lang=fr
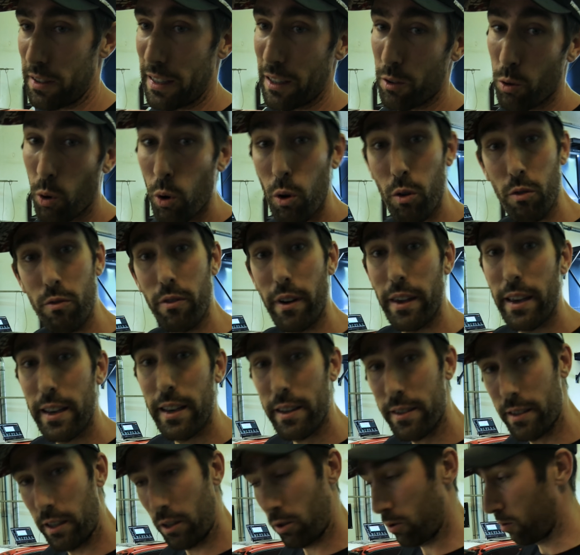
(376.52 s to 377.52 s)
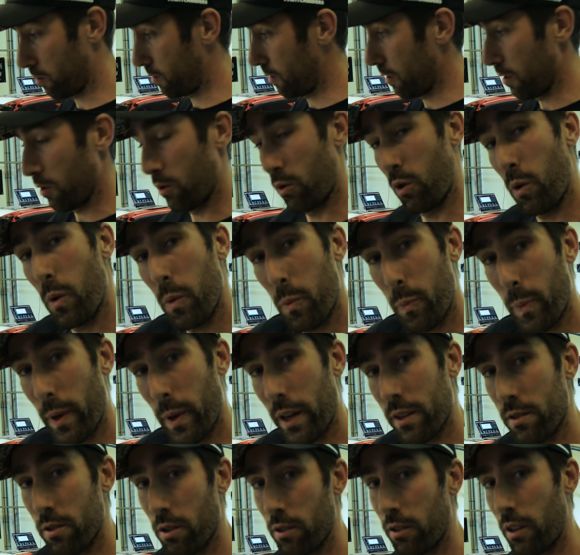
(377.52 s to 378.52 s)
qui est drôle, vous voyez, c'est que c'est deux
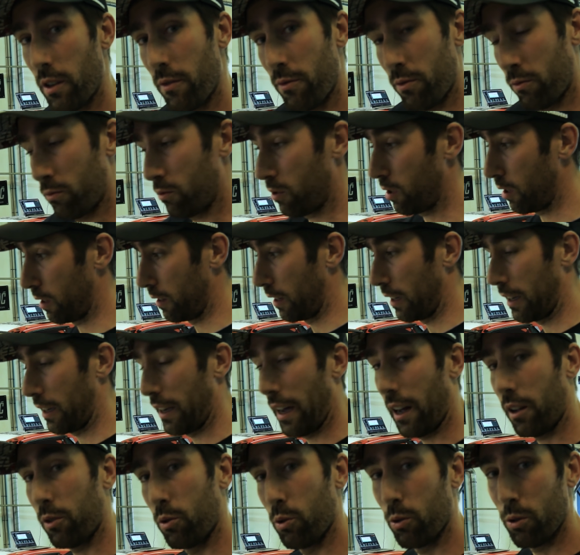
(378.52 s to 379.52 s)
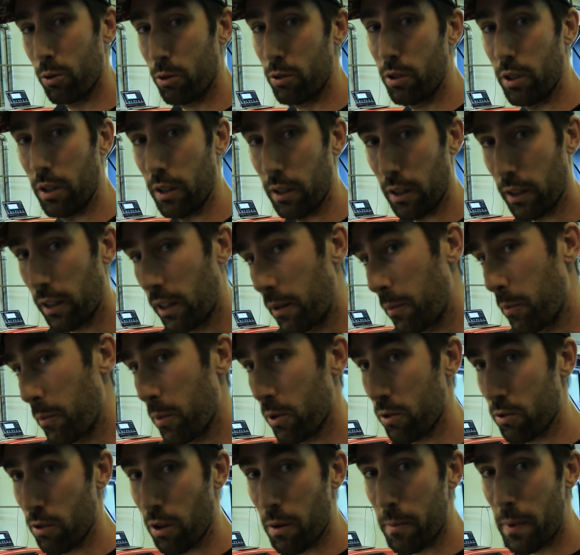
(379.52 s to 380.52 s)
personnes qui font des, cartos, qui
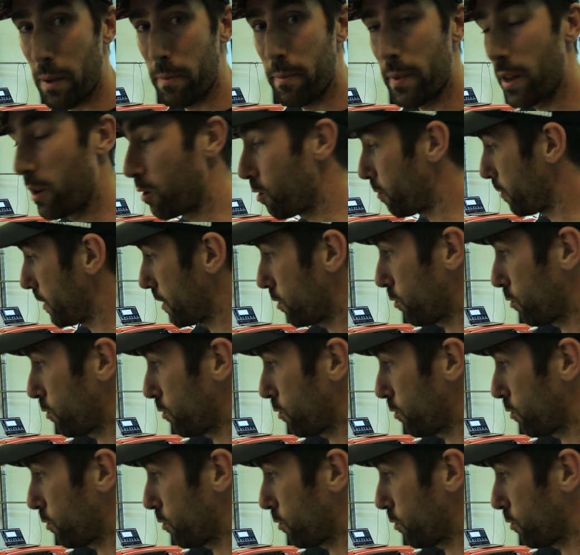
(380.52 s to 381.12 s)
bossent dans le même milieu, mais ils